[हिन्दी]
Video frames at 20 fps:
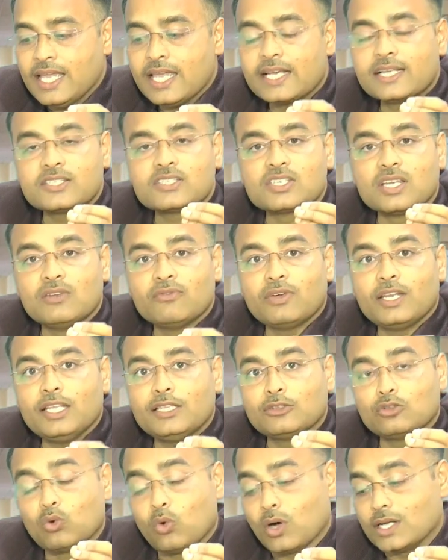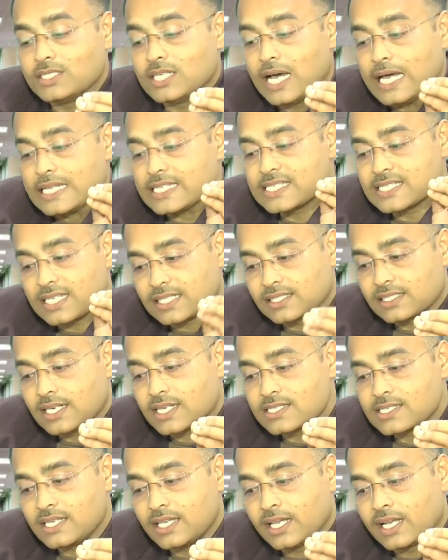1 जनवरी 2017
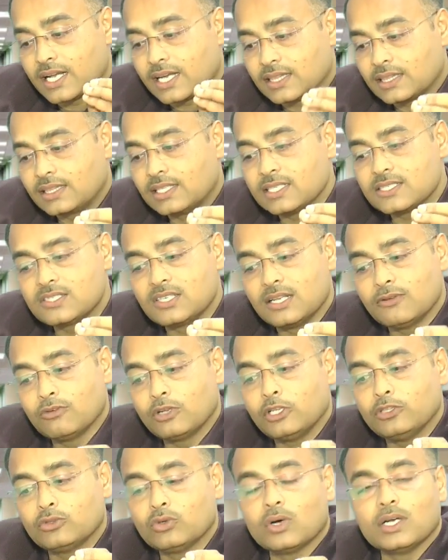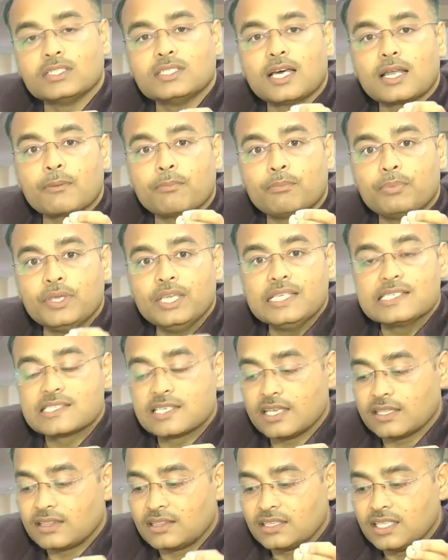से 31 जनवरी 2020
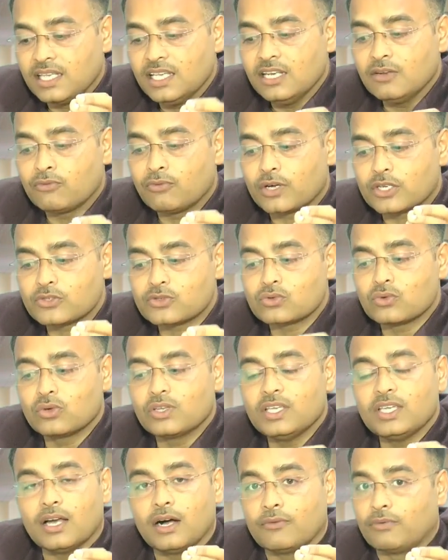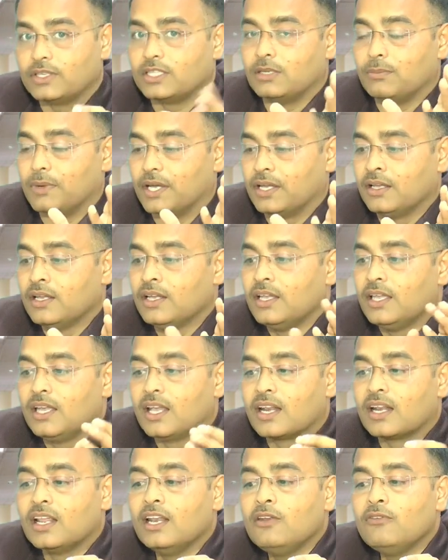के तीन वर्षों की अवधि में
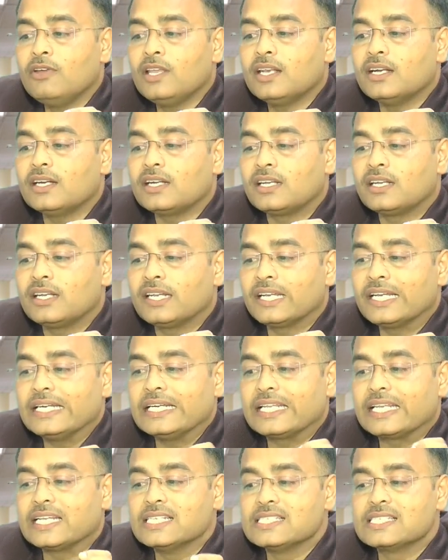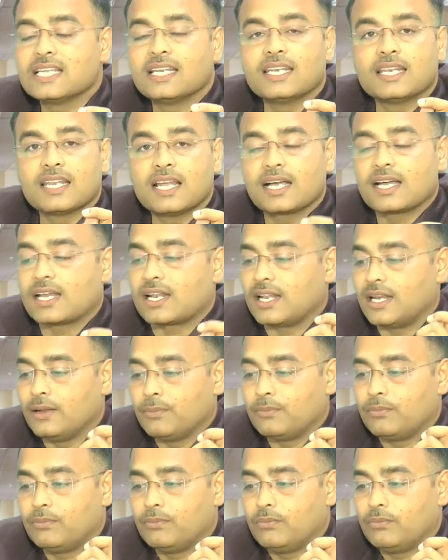रेलवे ने टिकट कैंसिल न कराने
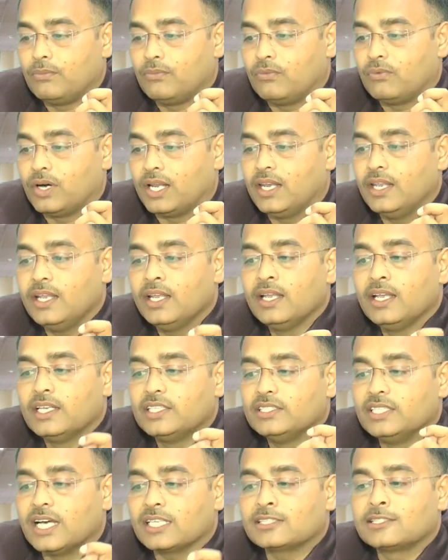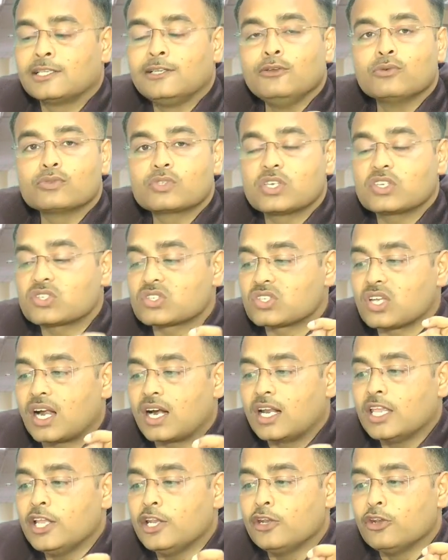वाले यात्रियों से
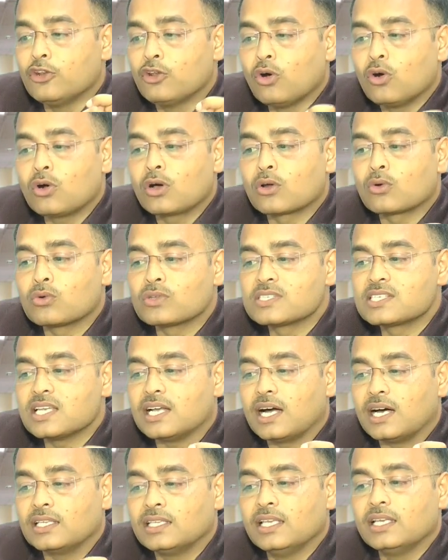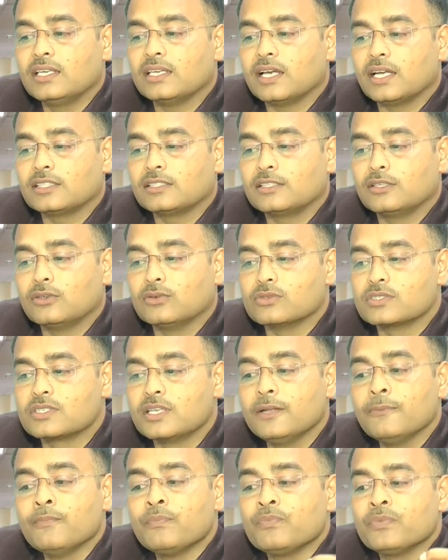साढ़े नौ करोड़ से अधिक यात्रियों
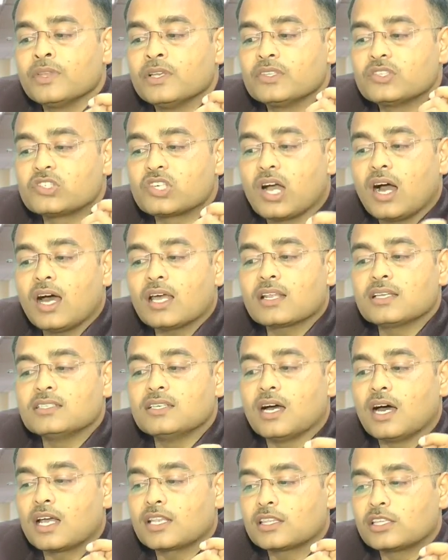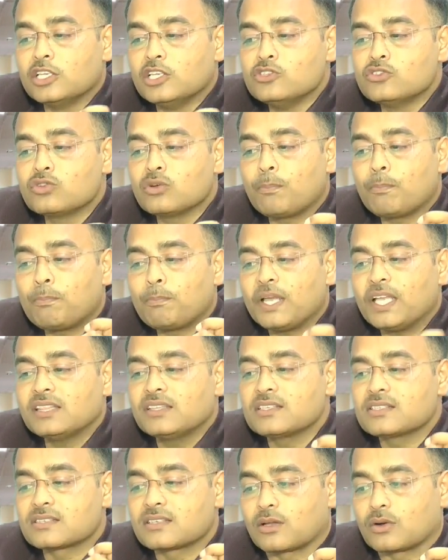से
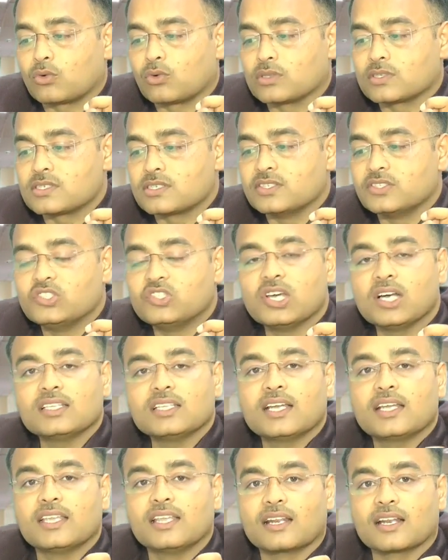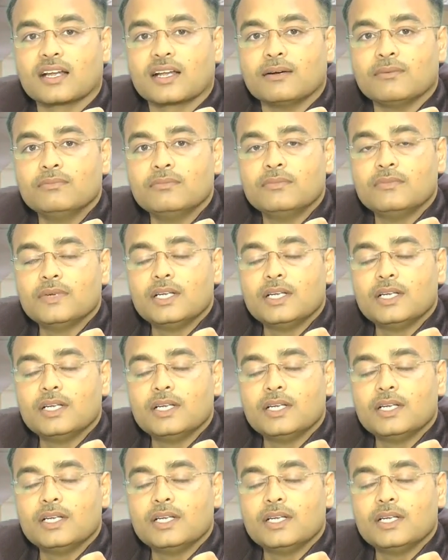4,335 करोड़ से ज़्यादा की रकम